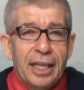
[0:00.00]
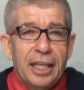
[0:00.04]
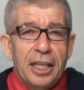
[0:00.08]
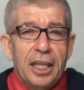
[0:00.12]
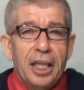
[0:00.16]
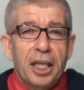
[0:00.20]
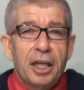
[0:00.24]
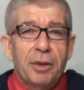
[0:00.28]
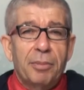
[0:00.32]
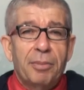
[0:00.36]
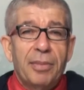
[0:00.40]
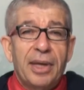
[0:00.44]

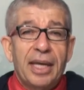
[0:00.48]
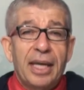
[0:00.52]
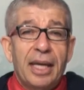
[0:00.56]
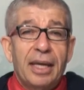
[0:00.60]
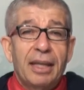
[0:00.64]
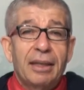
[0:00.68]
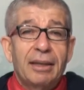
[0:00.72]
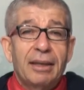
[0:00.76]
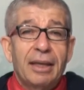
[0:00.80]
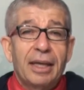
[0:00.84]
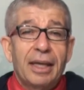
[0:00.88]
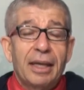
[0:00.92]

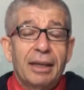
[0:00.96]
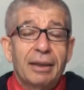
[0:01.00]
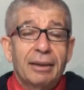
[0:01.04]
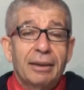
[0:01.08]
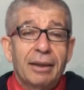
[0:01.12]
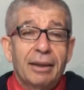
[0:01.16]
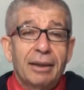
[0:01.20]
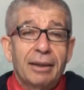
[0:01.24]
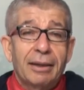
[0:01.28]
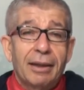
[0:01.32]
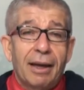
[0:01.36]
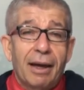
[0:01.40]
27
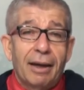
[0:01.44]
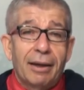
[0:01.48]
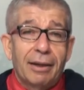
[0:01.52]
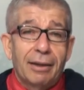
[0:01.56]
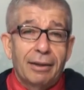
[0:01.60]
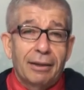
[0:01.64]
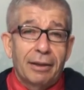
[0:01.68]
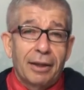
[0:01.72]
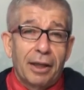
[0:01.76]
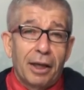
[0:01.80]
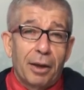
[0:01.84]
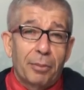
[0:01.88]
yıldır
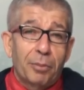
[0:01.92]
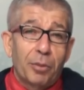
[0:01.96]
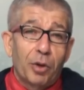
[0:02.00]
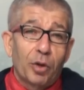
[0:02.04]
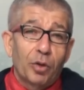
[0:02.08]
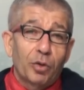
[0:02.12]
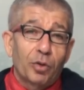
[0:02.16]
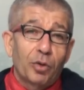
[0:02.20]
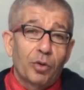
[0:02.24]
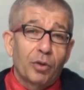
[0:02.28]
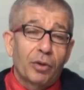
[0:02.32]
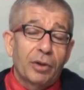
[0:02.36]
yayınını
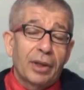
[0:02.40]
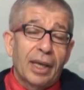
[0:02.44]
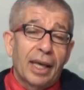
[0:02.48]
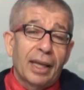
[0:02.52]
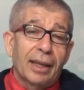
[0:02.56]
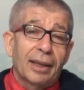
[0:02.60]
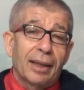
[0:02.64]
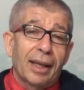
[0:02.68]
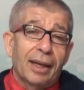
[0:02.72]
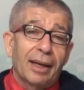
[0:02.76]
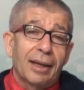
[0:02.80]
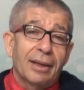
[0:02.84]
yapıyor.
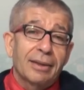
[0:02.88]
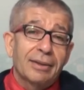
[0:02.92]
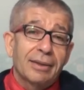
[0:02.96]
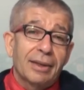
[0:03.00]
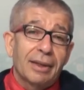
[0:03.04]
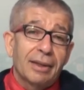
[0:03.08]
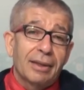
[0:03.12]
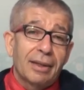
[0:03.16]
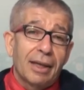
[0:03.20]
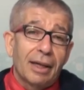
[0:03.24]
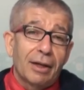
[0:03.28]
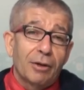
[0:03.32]
Türkiye'nin en
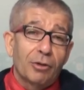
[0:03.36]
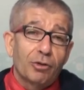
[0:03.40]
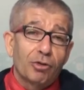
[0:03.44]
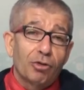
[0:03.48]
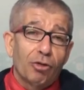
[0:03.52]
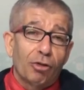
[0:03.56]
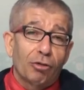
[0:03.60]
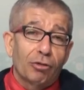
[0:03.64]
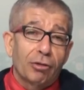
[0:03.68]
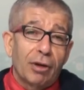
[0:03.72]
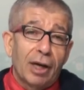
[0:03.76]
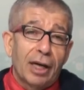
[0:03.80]
eski
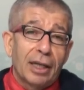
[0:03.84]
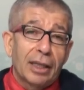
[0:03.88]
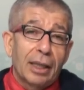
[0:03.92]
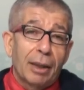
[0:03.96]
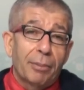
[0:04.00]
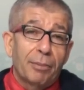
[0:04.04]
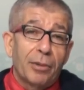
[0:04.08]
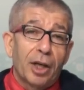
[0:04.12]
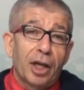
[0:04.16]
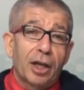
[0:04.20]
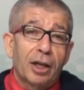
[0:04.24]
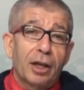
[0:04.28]

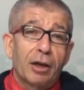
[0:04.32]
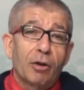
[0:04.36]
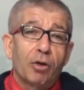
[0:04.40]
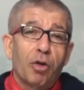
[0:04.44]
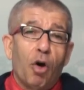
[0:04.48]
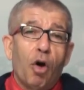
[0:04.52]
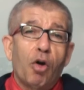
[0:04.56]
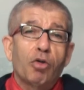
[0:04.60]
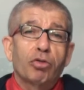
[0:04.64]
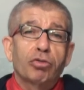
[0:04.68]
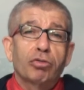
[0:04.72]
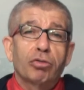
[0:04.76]
televizyonlarına biri
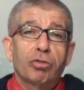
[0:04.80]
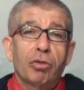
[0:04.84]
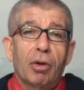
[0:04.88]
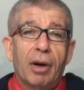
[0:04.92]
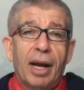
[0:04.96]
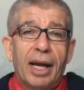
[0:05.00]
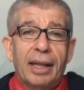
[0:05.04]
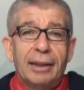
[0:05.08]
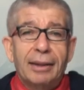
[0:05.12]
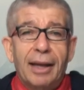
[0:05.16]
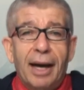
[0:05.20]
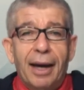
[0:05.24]

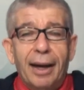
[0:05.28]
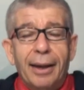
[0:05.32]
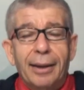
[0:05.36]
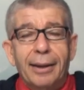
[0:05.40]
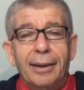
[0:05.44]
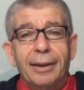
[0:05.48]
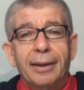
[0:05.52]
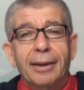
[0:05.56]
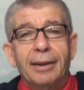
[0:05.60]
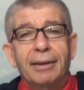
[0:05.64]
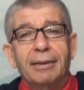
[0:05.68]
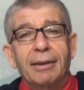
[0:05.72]
Londra'da,
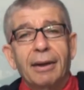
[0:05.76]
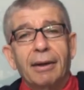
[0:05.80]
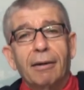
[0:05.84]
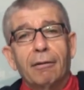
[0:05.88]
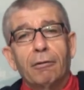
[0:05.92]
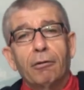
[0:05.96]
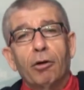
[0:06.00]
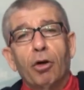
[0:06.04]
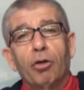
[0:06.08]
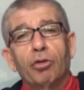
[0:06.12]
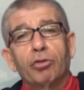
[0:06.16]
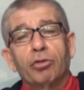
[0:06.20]
İngiltere
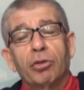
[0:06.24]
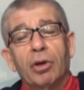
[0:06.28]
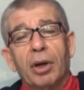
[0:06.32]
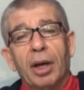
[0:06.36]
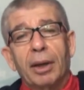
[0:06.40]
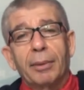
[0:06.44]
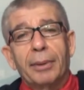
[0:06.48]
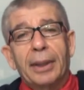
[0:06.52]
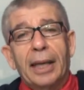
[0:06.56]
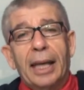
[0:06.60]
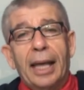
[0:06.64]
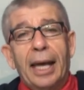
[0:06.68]

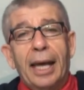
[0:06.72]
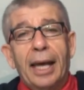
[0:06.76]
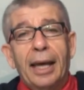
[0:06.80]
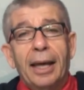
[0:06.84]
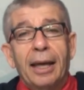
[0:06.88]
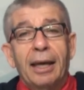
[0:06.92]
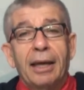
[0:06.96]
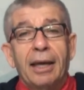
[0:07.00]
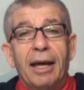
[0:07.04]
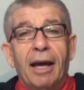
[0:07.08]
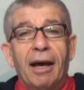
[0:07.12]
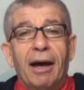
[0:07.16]
Londra
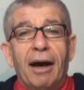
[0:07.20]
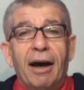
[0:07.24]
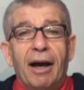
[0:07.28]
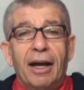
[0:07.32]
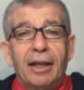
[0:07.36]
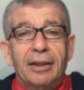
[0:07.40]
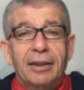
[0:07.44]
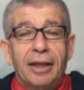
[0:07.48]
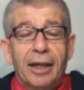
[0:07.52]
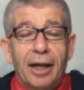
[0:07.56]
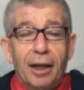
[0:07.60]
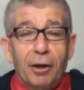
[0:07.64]
bile
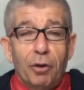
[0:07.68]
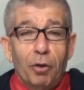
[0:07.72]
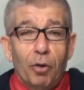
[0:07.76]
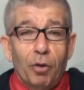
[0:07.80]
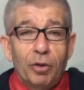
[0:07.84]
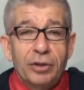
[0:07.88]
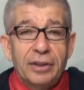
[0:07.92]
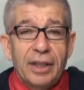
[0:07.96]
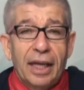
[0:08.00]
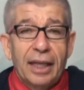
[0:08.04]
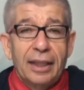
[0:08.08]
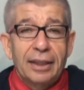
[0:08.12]
Adana
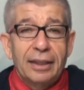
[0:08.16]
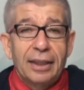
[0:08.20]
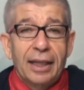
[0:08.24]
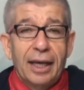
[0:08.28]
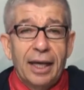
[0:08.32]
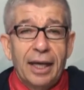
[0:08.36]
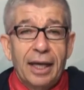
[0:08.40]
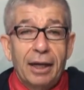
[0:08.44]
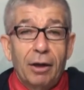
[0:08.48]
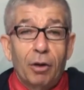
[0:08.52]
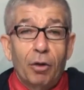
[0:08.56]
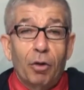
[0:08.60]

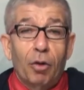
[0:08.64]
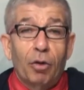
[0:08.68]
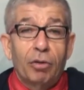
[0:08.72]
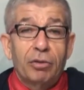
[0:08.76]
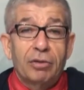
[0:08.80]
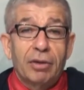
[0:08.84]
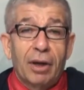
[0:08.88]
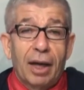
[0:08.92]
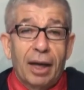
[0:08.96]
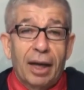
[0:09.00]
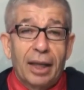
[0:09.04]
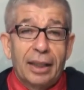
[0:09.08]
Kozan'da
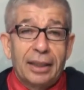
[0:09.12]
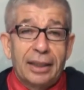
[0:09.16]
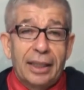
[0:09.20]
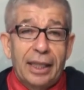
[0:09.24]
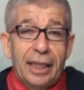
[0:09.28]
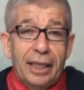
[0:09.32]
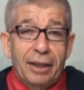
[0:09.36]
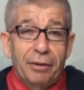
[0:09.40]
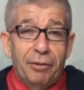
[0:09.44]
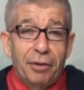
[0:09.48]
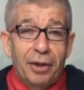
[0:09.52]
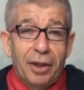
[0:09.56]
OTA
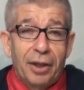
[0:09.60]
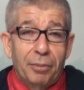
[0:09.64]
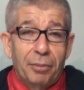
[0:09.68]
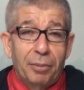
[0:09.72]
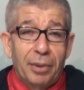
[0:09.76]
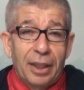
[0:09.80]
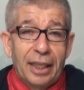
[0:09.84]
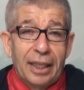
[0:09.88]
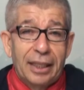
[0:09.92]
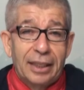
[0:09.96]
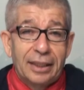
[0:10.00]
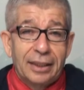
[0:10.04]
TV
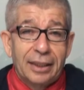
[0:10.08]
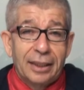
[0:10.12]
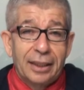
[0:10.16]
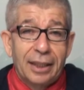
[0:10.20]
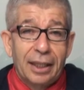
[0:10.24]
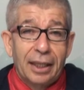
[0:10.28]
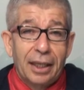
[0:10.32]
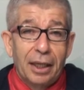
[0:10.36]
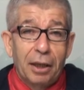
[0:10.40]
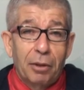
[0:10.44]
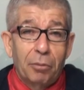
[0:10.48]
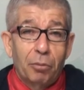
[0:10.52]
bilir.
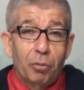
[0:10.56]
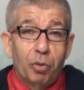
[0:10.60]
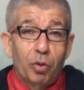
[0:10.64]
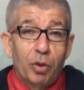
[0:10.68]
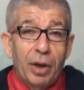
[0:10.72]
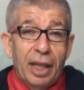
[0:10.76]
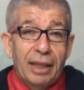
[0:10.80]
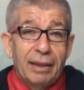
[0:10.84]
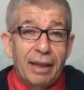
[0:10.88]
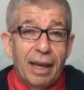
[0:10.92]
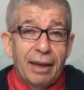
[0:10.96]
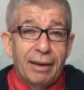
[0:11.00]
Bu
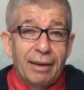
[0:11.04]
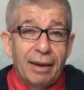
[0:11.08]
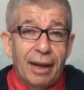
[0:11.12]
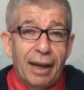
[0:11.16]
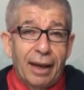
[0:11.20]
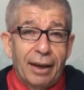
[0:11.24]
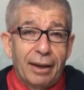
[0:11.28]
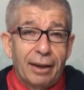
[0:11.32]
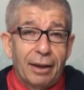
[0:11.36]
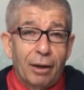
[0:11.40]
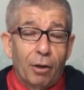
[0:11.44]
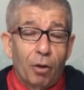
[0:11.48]

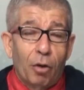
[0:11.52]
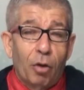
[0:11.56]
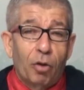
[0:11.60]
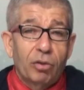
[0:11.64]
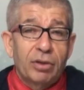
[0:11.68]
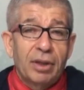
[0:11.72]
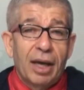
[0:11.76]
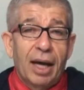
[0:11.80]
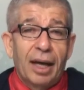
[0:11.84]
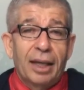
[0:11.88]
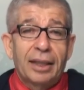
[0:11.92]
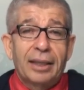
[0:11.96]
nedenle
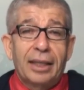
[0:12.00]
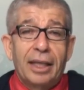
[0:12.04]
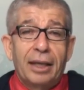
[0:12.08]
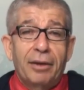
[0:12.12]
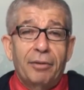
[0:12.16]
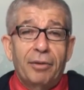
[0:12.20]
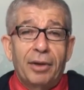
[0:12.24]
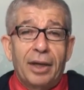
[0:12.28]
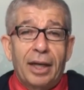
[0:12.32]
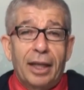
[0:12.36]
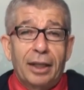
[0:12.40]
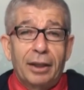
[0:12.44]
OTA
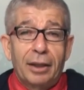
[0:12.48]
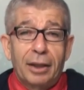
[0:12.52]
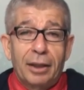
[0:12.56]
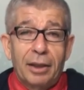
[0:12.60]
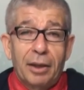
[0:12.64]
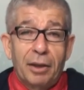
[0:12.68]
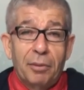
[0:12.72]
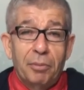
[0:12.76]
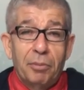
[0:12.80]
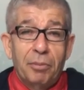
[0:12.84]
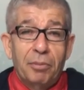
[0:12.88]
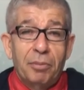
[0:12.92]
TV'nin
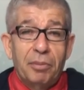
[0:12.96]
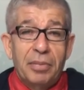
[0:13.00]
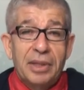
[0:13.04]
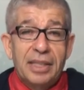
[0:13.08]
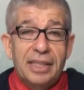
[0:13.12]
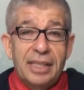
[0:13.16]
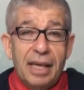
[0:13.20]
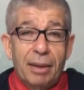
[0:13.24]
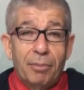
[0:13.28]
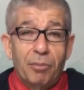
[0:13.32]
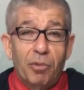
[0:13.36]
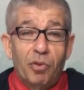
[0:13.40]

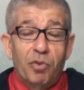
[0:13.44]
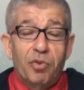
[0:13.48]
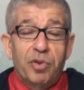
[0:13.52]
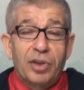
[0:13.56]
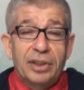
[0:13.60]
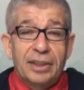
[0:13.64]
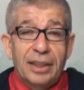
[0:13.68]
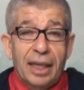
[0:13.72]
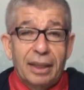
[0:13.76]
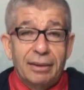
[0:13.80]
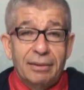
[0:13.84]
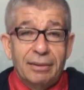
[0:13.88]
bize bu
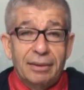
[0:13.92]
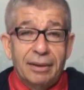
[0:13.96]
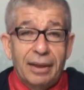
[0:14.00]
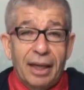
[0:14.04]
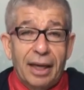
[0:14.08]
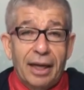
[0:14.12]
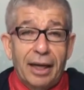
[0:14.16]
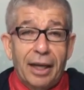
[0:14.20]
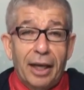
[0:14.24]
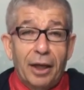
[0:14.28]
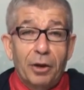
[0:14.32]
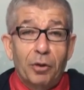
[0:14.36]
fırsatı
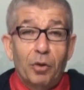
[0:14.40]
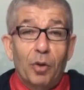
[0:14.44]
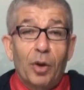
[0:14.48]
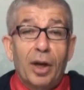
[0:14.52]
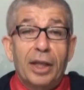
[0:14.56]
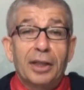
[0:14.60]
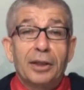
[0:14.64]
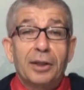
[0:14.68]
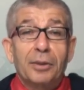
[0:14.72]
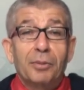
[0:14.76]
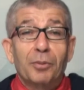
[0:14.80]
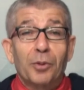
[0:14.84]
tanıyan
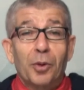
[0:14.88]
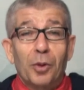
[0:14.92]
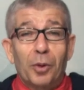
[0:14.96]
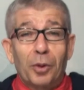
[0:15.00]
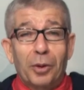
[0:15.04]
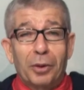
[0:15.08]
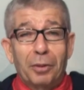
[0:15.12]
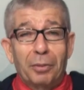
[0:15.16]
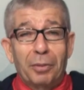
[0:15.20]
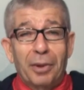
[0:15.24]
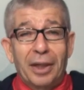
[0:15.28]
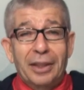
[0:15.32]
yönetim
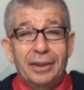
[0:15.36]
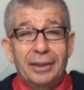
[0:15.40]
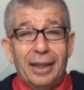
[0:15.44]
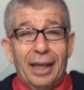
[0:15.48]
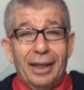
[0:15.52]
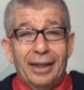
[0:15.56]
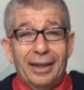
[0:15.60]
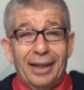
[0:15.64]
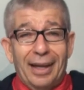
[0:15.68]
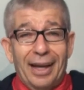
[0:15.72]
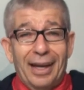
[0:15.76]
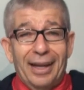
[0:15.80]
kurulu
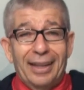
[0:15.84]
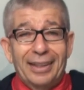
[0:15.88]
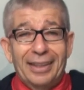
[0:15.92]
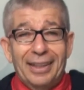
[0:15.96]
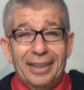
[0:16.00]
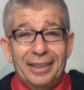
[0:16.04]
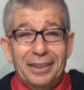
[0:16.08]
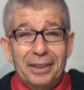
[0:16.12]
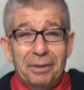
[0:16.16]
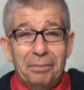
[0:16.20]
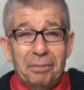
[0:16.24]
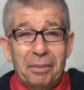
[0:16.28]
başkanı
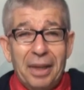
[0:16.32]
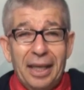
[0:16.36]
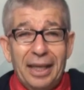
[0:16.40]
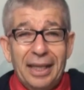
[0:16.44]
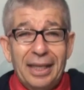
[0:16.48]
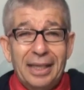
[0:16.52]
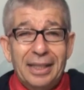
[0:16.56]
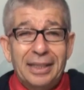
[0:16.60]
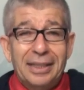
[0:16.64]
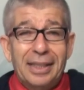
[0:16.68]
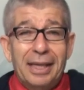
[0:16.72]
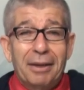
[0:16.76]
kardeşim
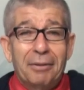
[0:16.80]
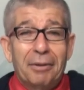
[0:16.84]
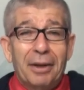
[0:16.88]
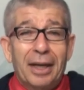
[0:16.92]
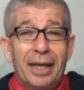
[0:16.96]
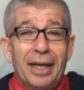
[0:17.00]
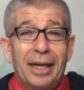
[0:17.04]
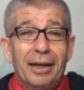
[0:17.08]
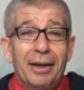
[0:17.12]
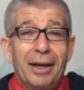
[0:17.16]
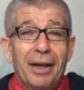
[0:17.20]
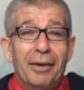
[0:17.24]

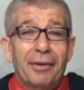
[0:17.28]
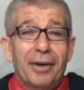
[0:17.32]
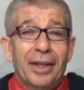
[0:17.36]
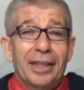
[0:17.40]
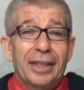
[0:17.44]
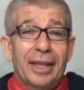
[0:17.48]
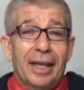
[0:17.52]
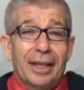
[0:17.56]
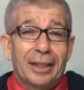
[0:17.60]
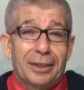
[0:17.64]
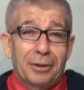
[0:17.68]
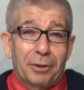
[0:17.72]
sevgili
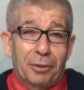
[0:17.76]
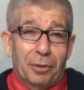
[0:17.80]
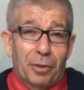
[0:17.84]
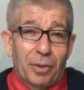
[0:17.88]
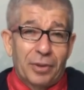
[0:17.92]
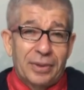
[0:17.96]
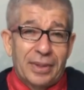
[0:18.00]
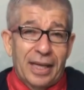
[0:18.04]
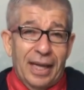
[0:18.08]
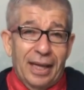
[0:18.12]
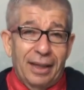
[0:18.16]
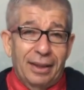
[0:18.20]
Levent
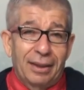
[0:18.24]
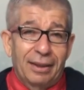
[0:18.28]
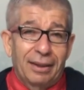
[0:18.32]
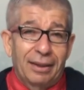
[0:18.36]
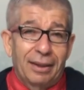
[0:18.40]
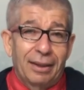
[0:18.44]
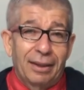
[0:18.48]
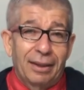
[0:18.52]
Açıkgöz'e